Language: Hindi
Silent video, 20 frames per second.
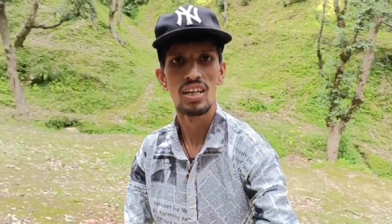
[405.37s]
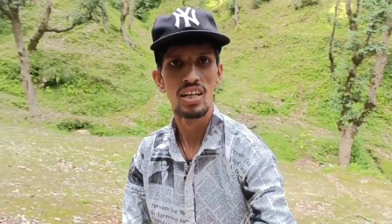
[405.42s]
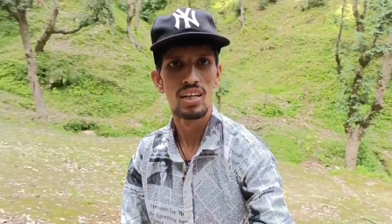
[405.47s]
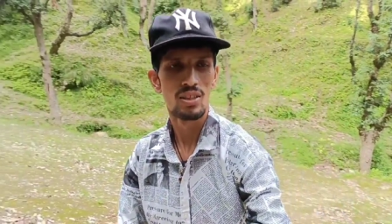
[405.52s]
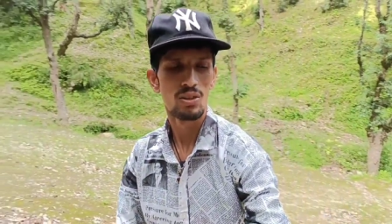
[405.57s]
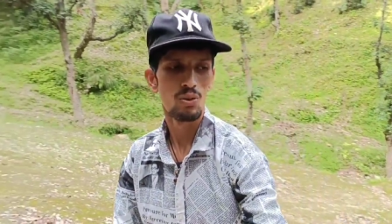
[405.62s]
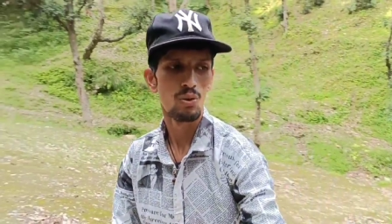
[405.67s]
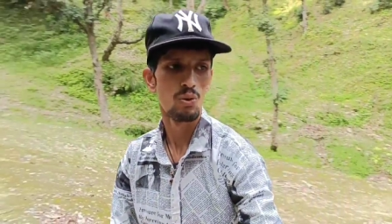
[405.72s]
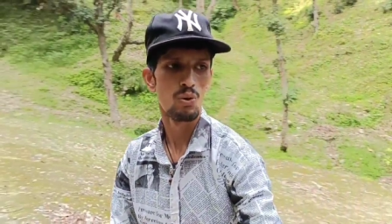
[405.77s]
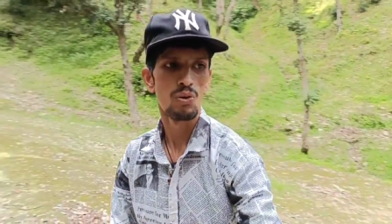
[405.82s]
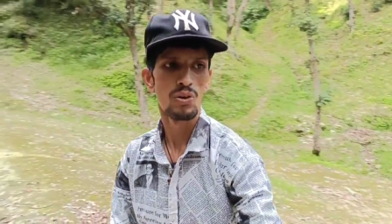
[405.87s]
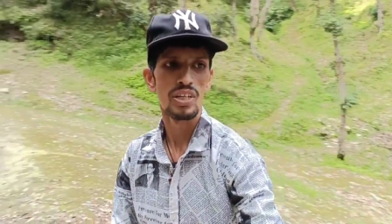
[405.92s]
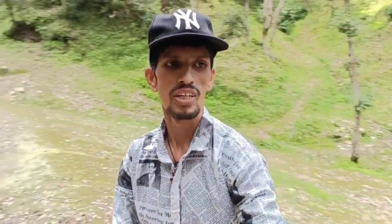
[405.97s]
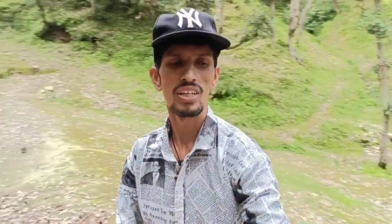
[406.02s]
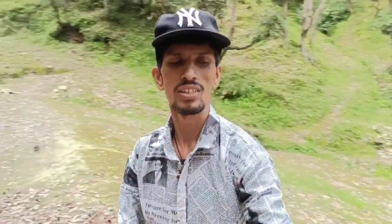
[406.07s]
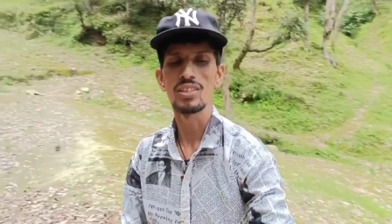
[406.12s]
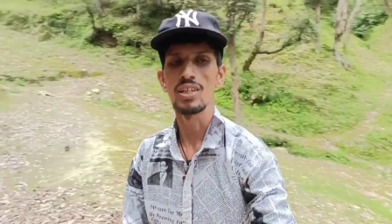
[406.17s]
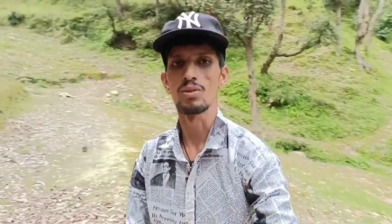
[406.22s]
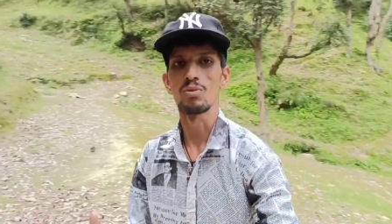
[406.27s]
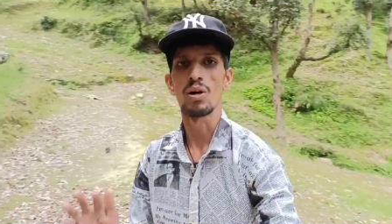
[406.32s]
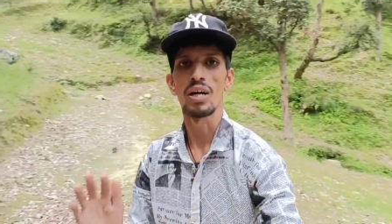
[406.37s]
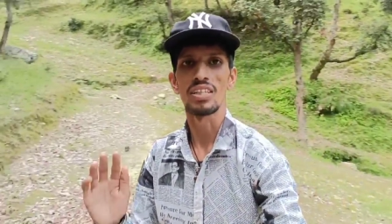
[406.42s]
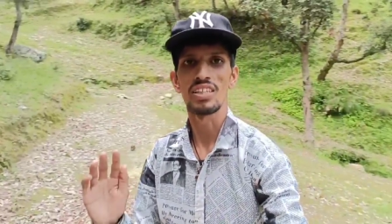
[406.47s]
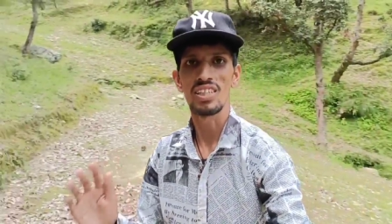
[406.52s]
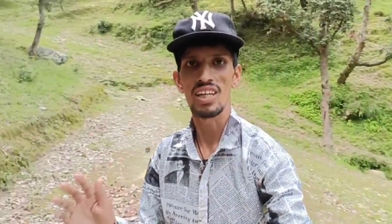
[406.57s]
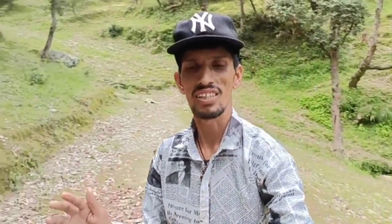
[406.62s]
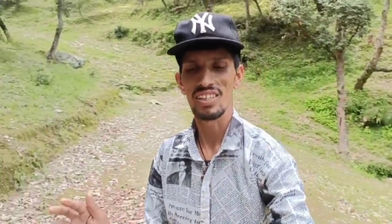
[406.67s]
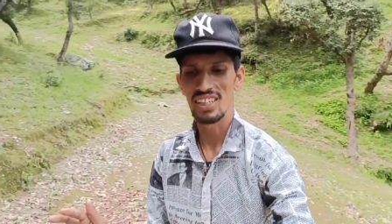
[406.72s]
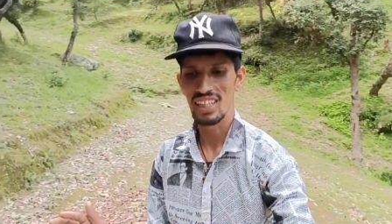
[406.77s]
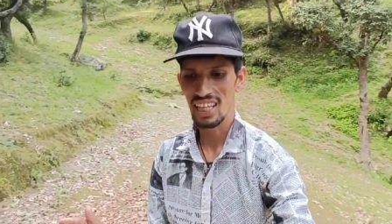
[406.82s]
तो ये टनवानी का
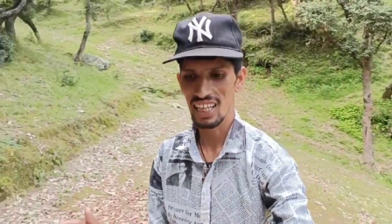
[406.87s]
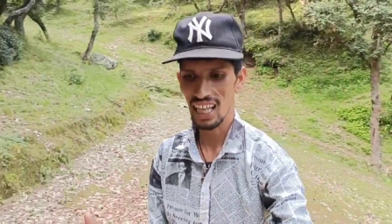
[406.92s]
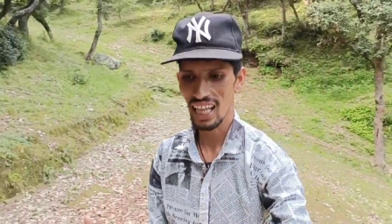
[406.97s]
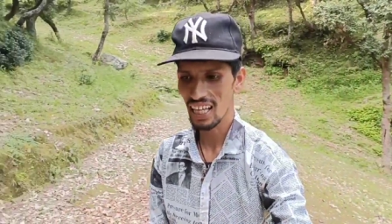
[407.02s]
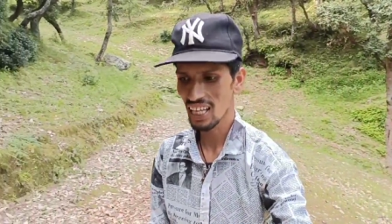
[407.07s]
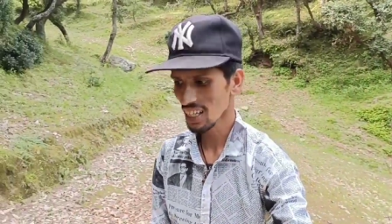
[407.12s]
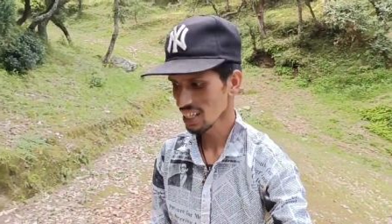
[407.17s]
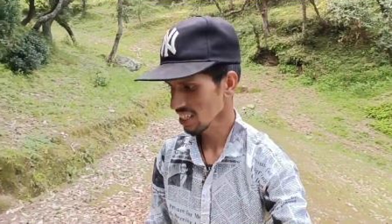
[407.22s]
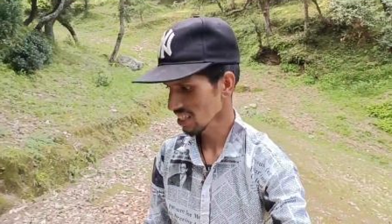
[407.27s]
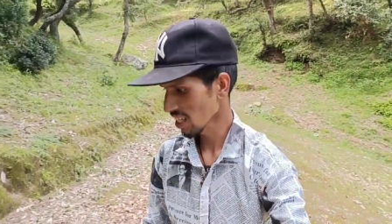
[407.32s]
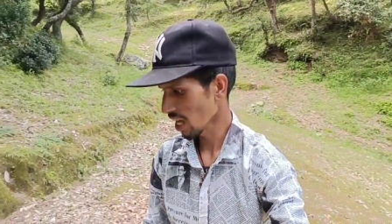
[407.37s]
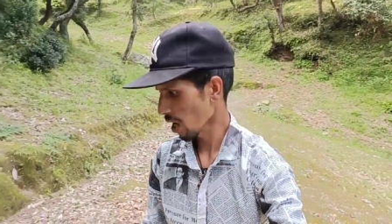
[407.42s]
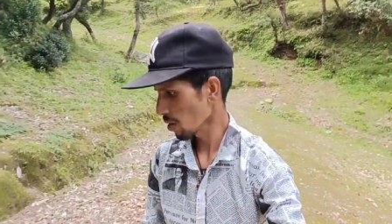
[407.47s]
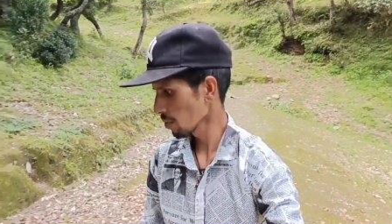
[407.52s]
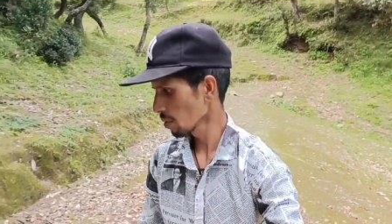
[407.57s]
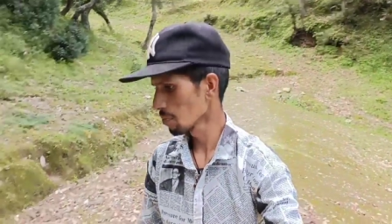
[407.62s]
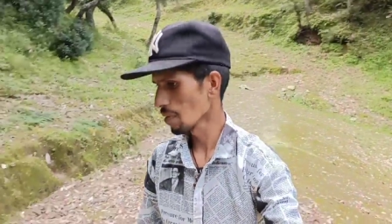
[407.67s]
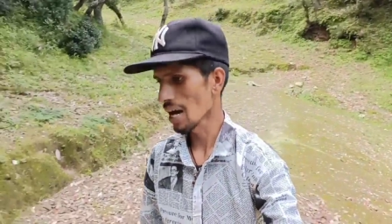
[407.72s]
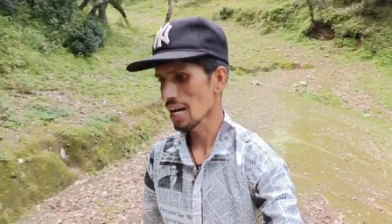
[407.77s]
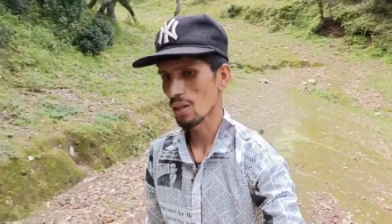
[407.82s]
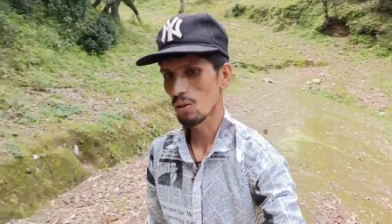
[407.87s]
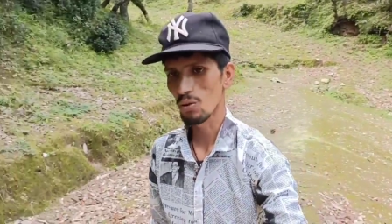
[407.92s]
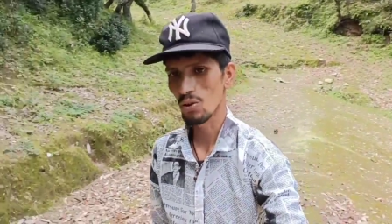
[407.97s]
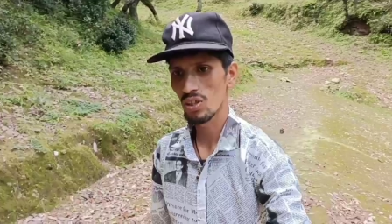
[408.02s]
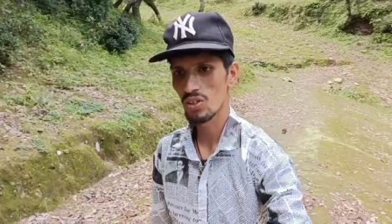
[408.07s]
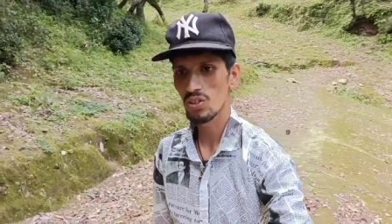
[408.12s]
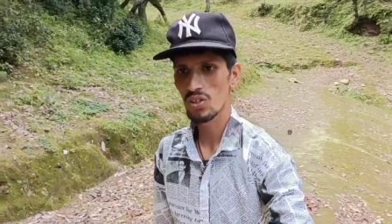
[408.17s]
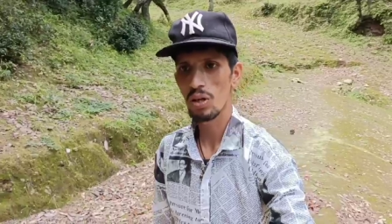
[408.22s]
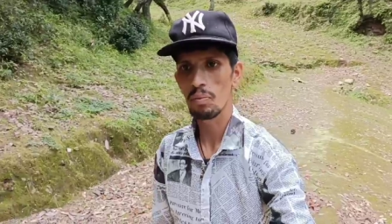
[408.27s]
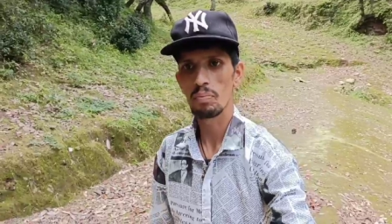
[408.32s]
गधेरा है यहाँ पे भाई लोगों ने
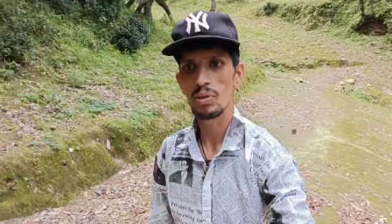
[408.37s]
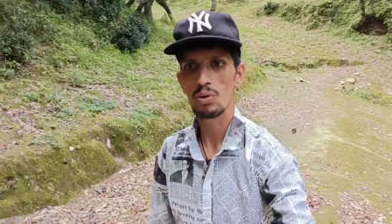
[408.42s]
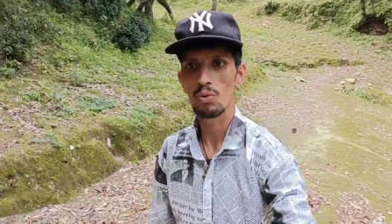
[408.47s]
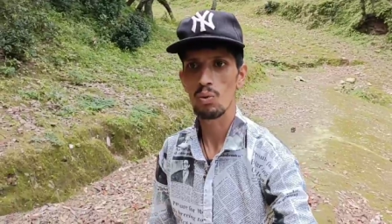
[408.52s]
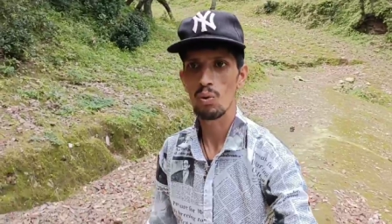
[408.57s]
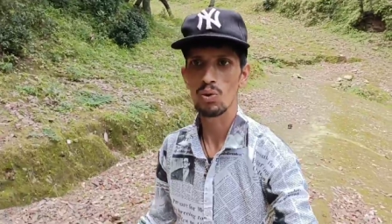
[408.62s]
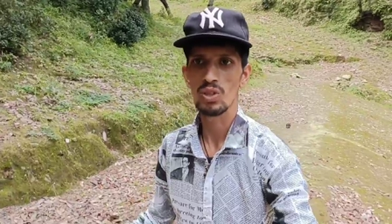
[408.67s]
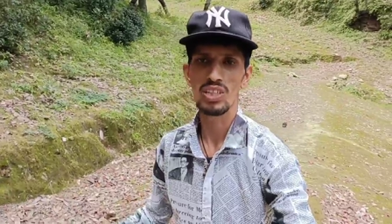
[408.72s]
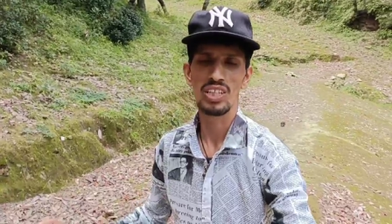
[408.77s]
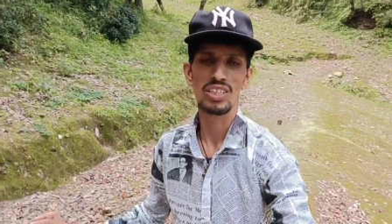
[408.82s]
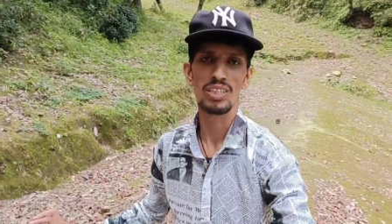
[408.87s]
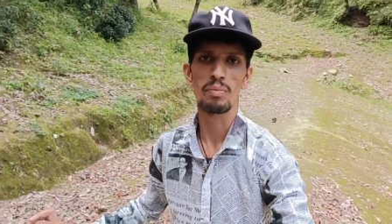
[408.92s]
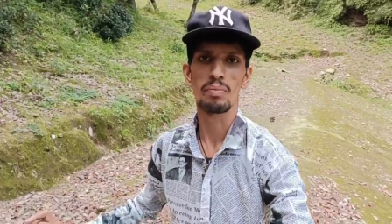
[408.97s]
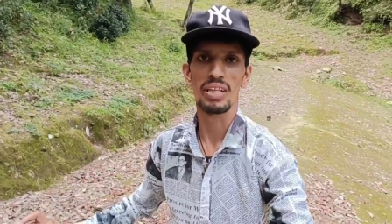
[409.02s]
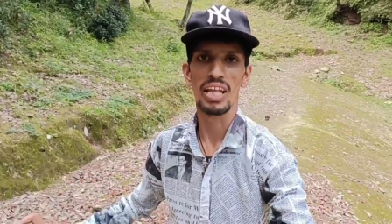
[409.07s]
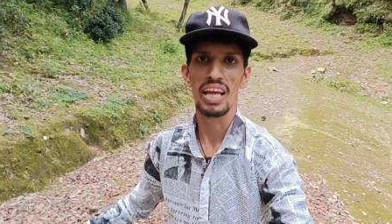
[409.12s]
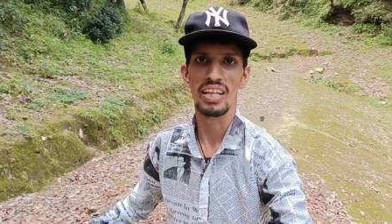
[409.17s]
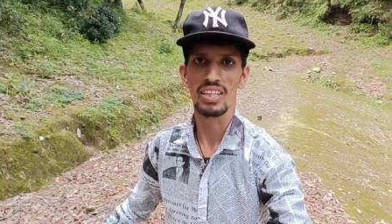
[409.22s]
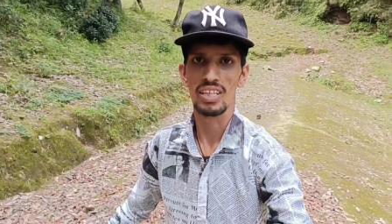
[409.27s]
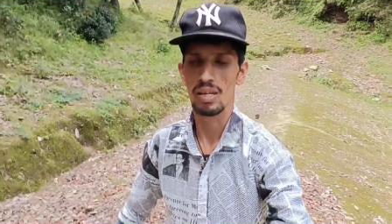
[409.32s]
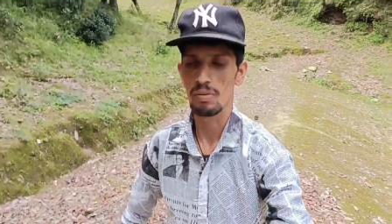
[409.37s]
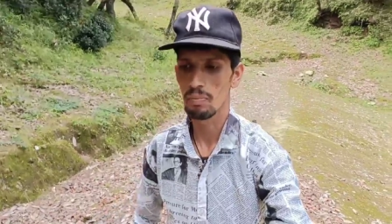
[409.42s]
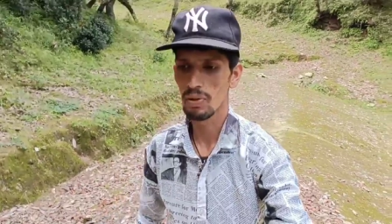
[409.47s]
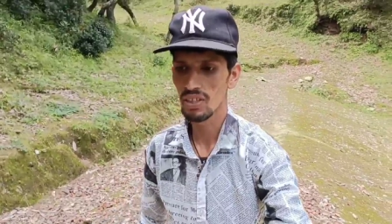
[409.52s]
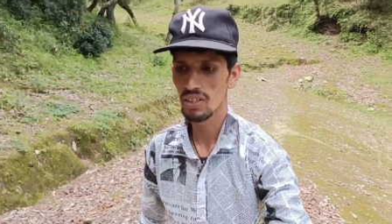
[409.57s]
सब ने खोद करके बनाए थे फ्रिज